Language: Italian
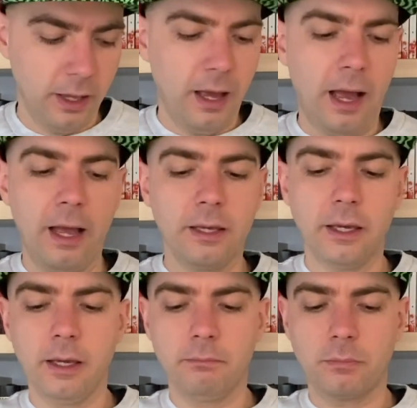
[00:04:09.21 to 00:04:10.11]

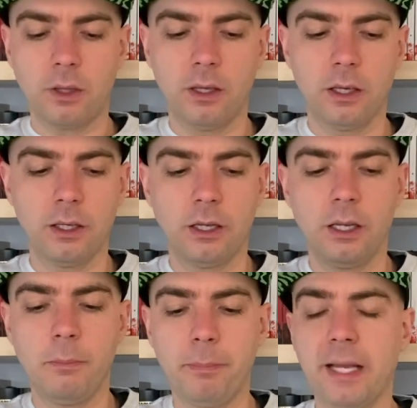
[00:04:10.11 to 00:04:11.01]
Anche eh,
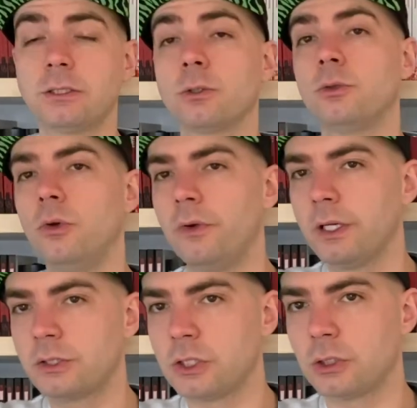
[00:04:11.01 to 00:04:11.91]
il pezzo
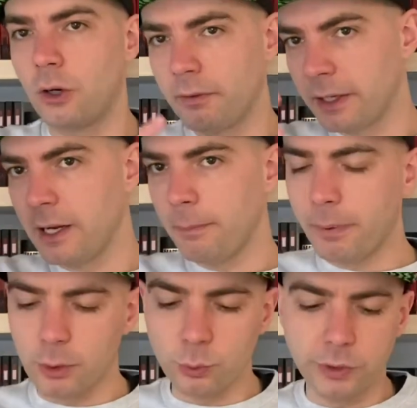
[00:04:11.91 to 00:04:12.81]
dove si trova nella
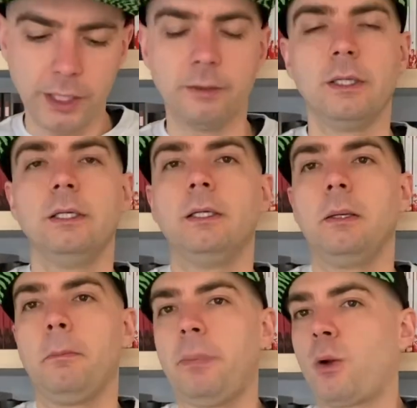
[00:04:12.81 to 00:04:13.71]
palude,
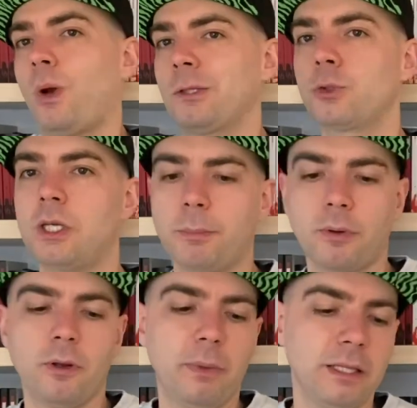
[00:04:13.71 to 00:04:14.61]
per quanto sia
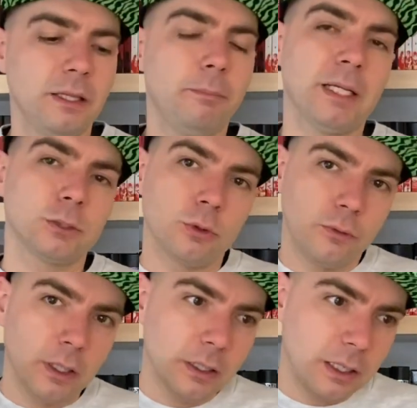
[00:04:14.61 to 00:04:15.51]
probabilmente il pezzo
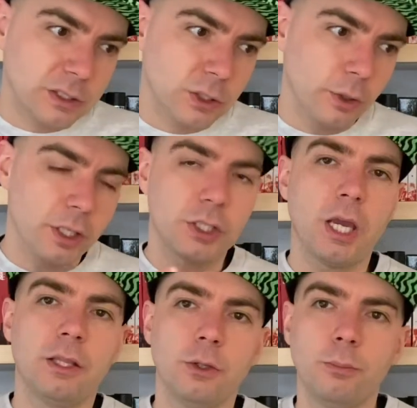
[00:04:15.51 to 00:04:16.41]
dove la storia
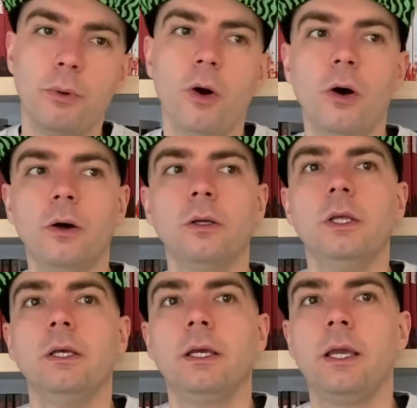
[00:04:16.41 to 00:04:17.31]
scende un po'
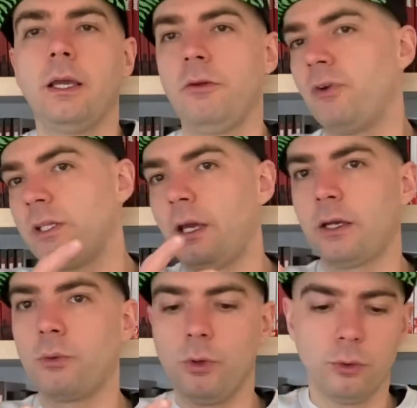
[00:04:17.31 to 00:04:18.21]
e infatti è
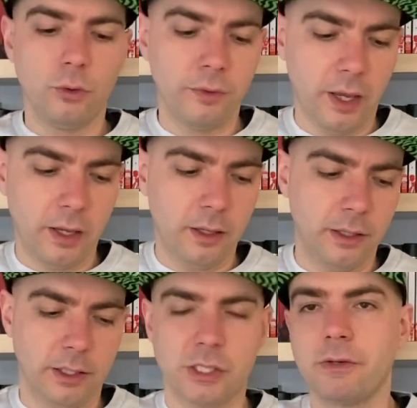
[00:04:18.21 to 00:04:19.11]
anche quello dove
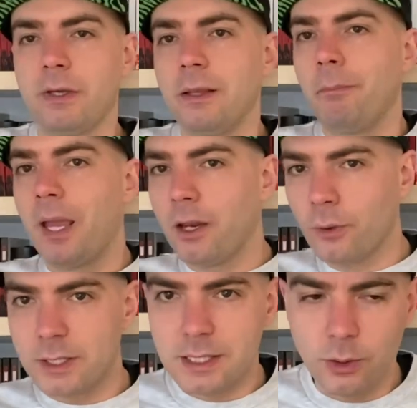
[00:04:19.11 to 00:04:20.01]
eh, si vede meno
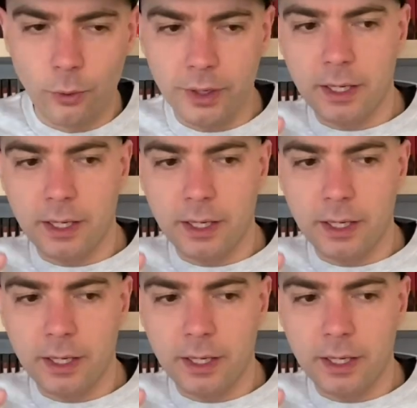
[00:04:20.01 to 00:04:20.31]
azione,